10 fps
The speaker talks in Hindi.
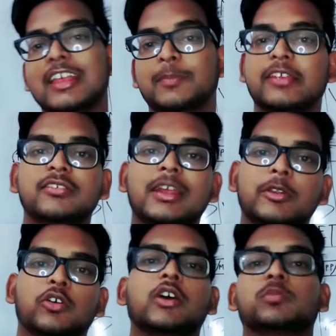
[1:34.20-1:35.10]
कि रेस्पिरेशन
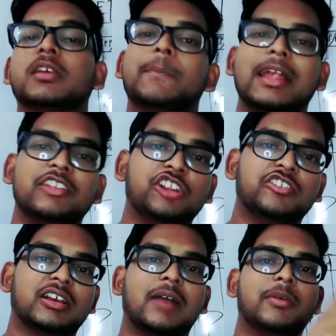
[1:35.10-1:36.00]
चैप्टर हो गया उसमें बैलेंस
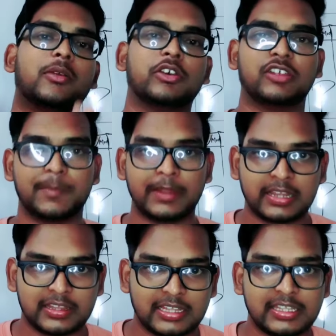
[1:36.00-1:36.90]
शीट से काफी बार क्वेश्चन
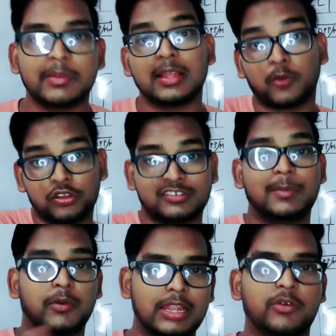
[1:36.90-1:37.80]
रिपीट कर जाते हैं मतलब
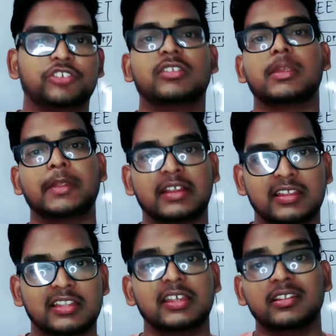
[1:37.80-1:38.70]
कॉन्सेप्ट वाले क्वेश्चन रिपीट
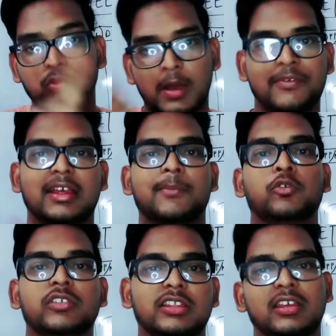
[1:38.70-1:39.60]
कर जाते हैं घुमा फिरा के
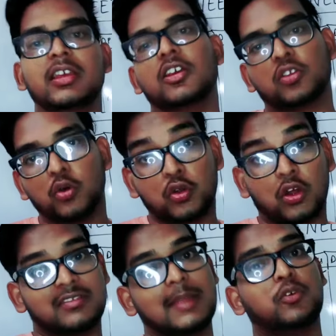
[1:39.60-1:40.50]
पूछ देते हैं तो उन
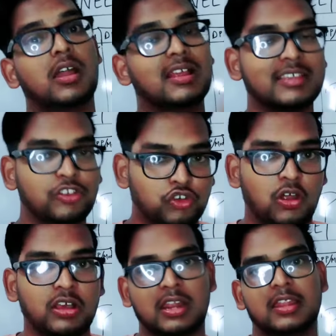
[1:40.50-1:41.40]
कॉन्सेप्ट को अलग से
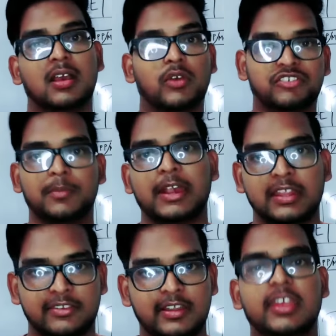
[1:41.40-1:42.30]
स्ट्रॉन्ग कर लेना क्वेश्चन
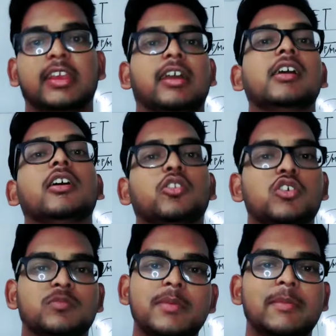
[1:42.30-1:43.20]
प्रैक्टिस से ठीक है
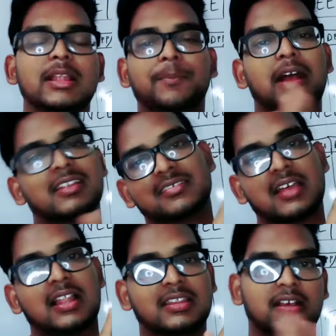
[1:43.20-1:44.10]
तो इसमें भी मतलब पांच
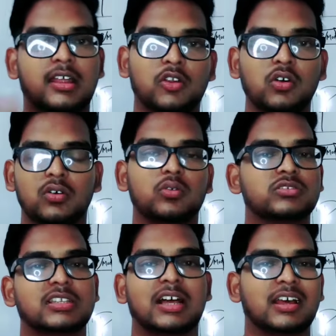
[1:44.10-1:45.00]
दस साल तक कर लो
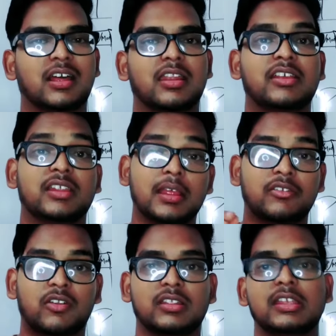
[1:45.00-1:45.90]
उससे ज्यादा करने की
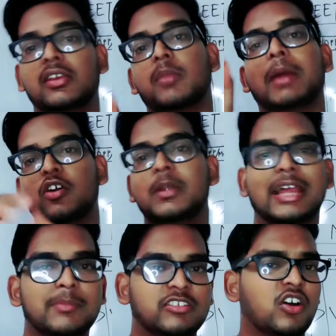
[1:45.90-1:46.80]
जरूरत नहीं है क्योंकि बायो
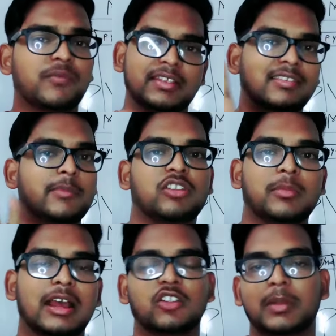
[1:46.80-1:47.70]
में टाइम बचाओ और फिजिक्स
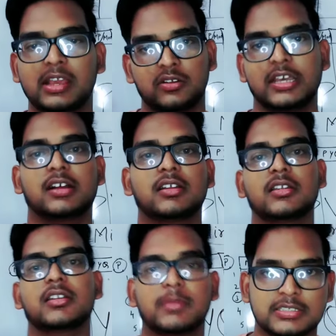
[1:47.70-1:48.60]
केमिस्ट्री में लगा तो बढ़िया हो जाएगा
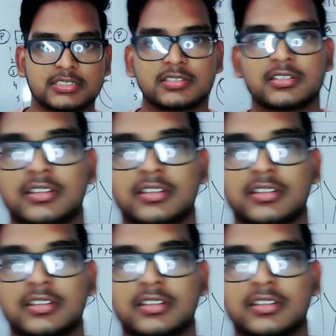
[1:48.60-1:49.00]
बस